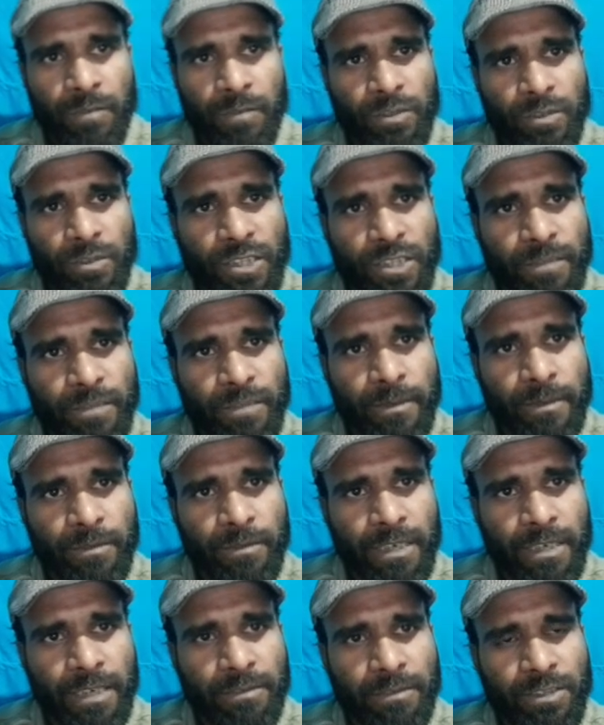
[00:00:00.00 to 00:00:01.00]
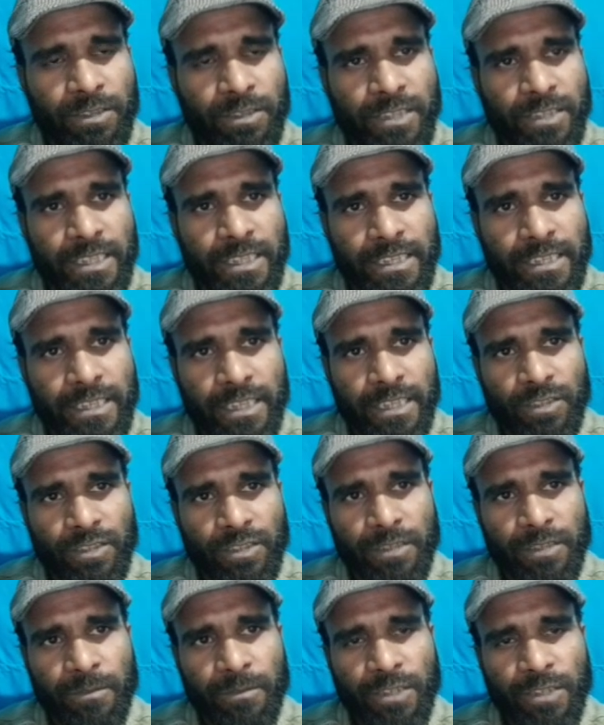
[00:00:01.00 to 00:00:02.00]
পঁচিশ ফেব্রুয়ারি আবেদন শেষ তারিখ
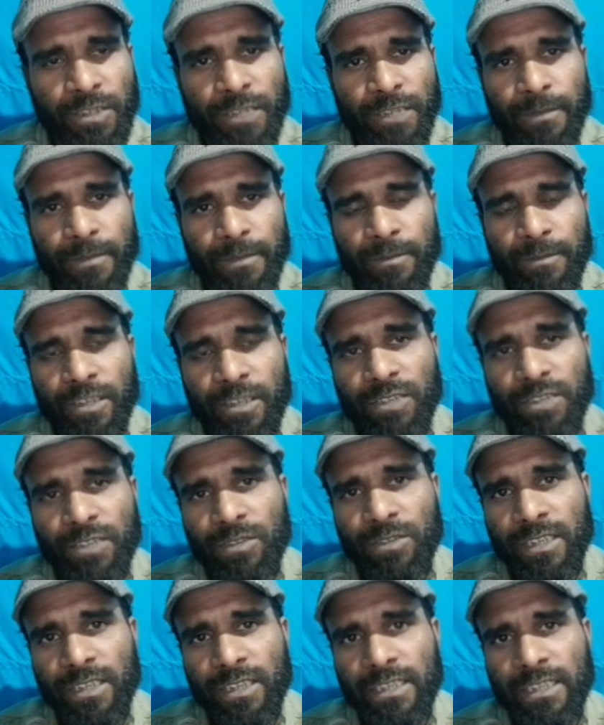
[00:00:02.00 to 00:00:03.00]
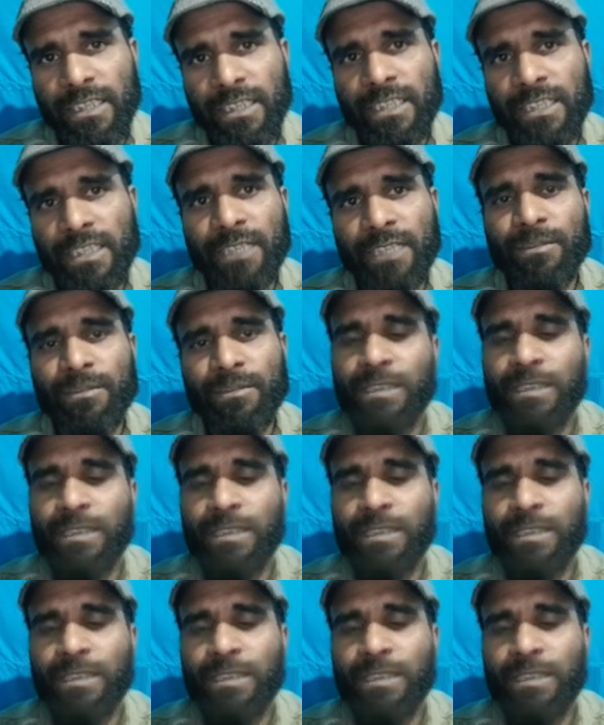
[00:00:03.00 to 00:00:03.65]
হচ্ছে পঁচিশ ফেব্রুয়ারি দু হাজার তেইশের মধ্যে